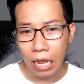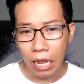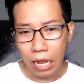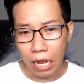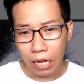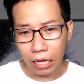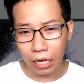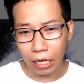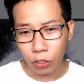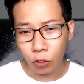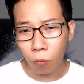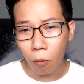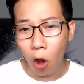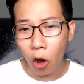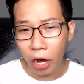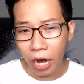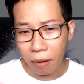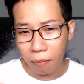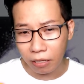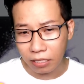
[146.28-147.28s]
à, ờ, tục
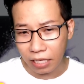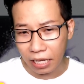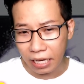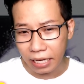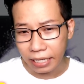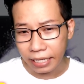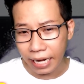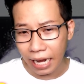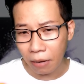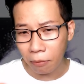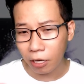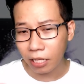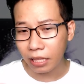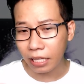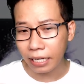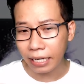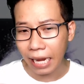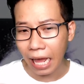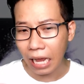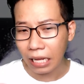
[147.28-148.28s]
game là gì đây là một cái
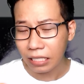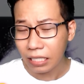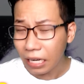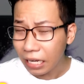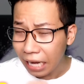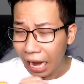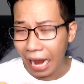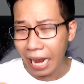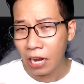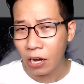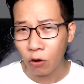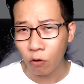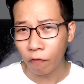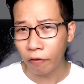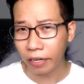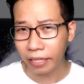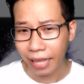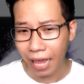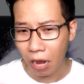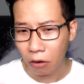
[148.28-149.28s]
tính năng rất hay của
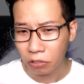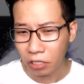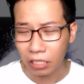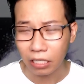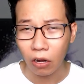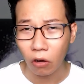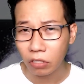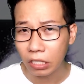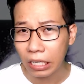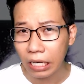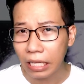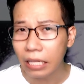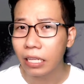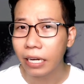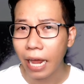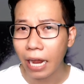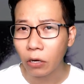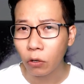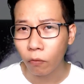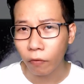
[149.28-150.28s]
Viettel chỉ có trên
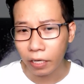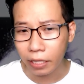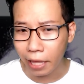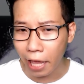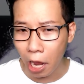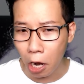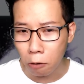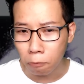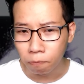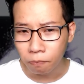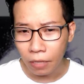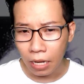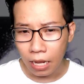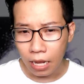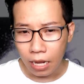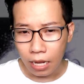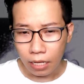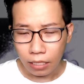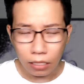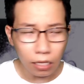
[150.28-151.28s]
internet của Viettel
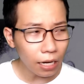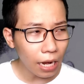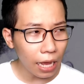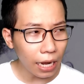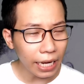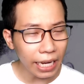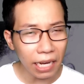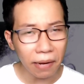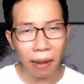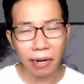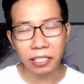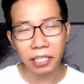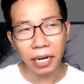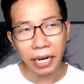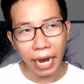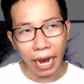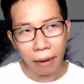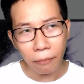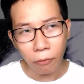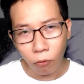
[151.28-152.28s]
Tức là khi các bạn chơi
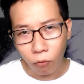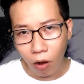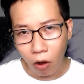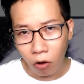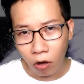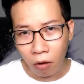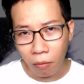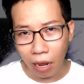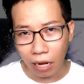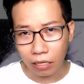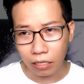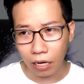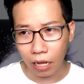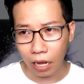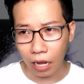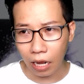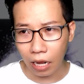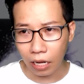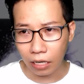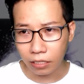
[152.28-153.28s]
game đúng không? Các bạn
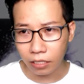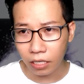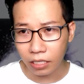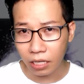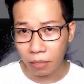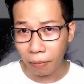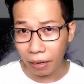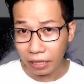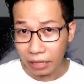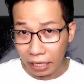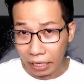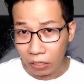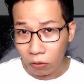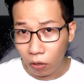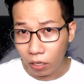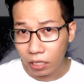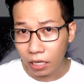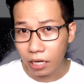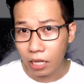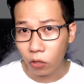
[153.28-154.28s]
à, chơi trên máy tính hoặc
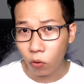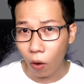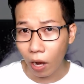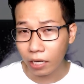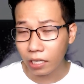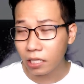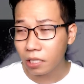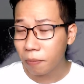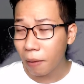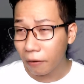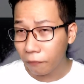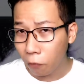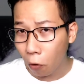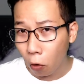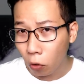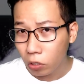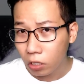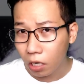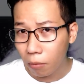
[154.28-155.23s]
trên điện thoại, trên smartphone Các